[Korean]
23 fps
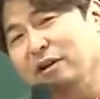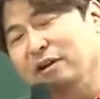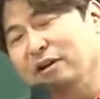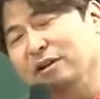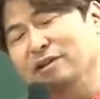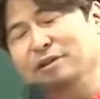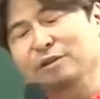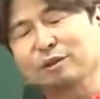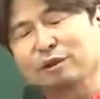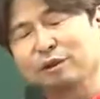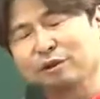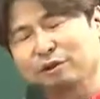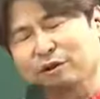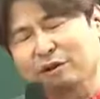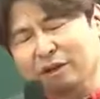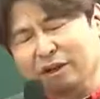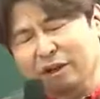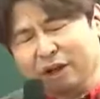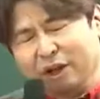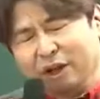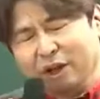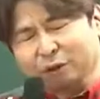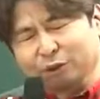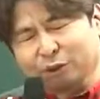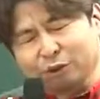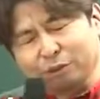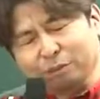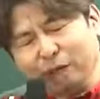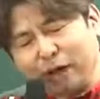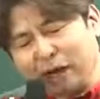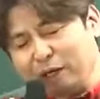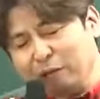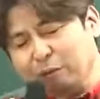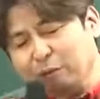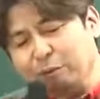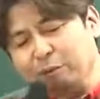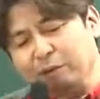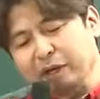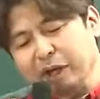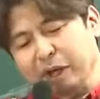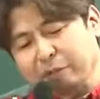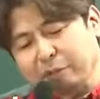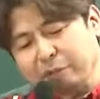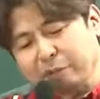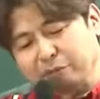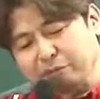그래서 저도 많이
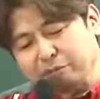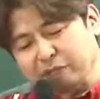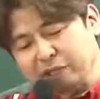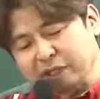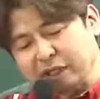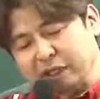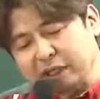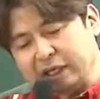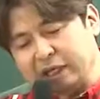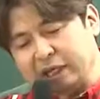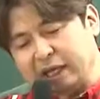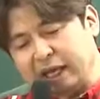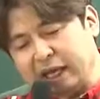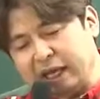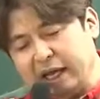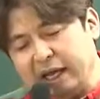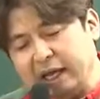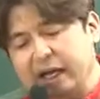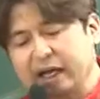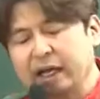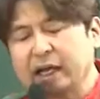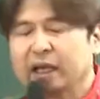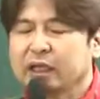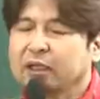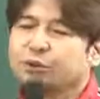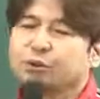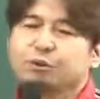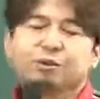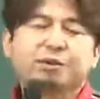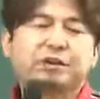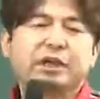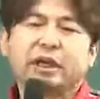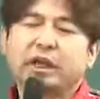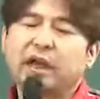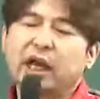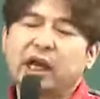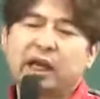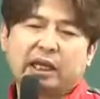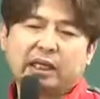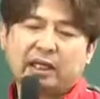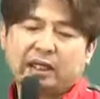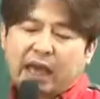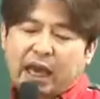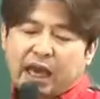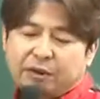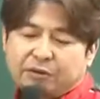고민해본 문제인데 초생 강의
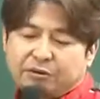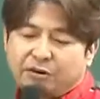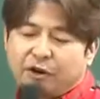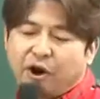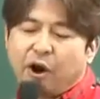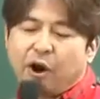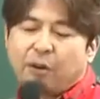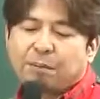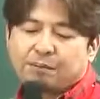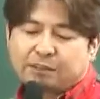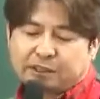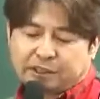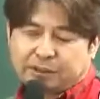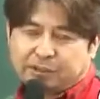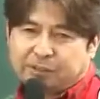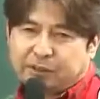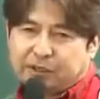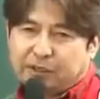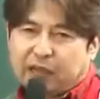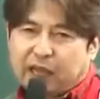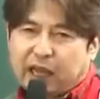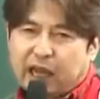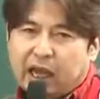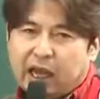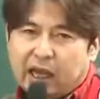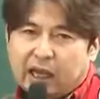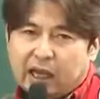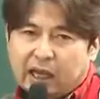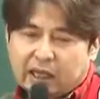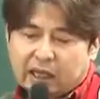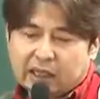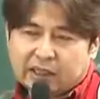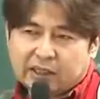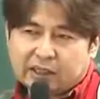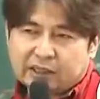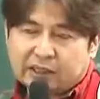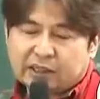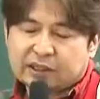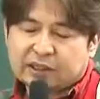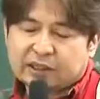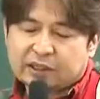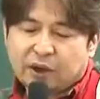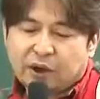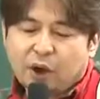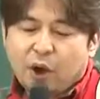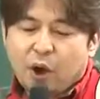따로 없습니다. 알겠어요?
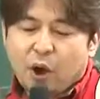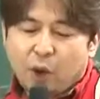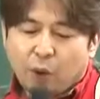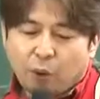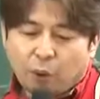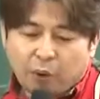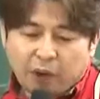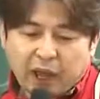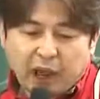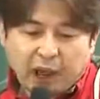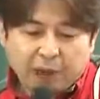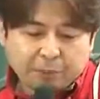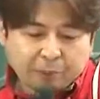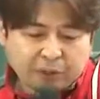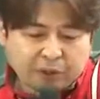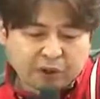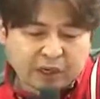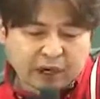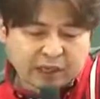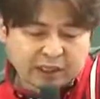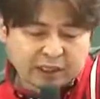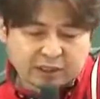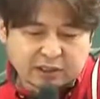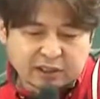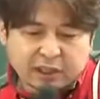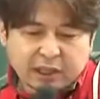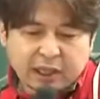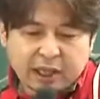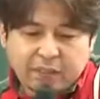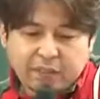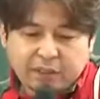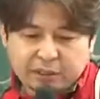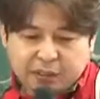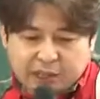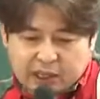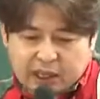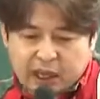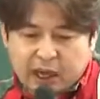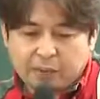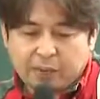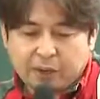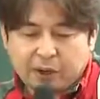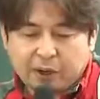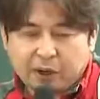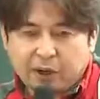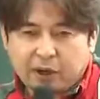그래서 올해 합격하신
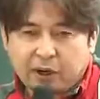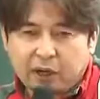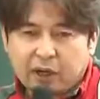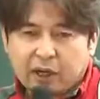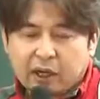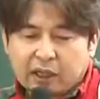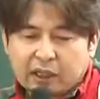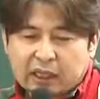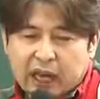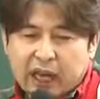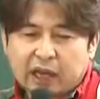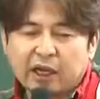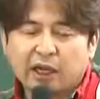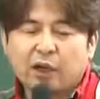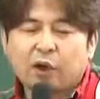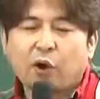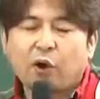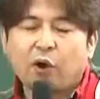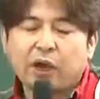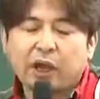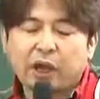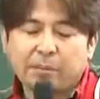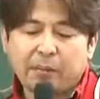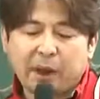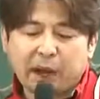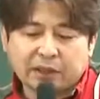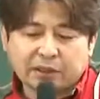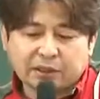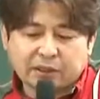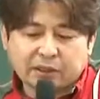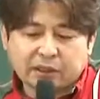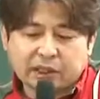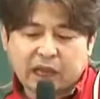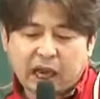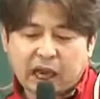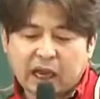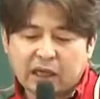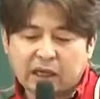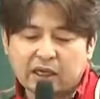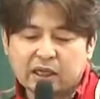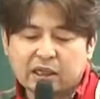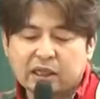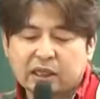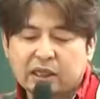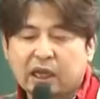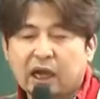선생님이라면 당일 거기에 맞춰서
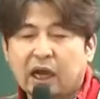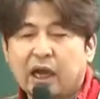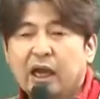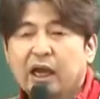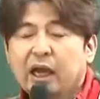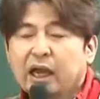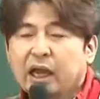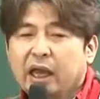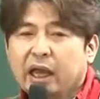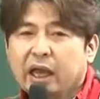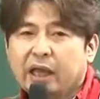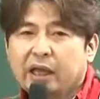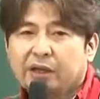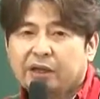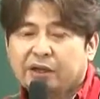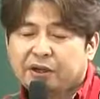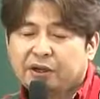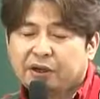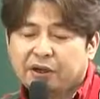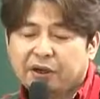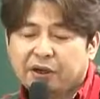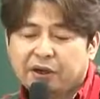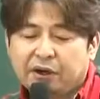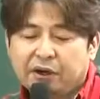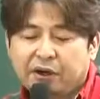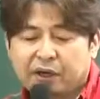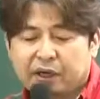강의를 제가 해드려요.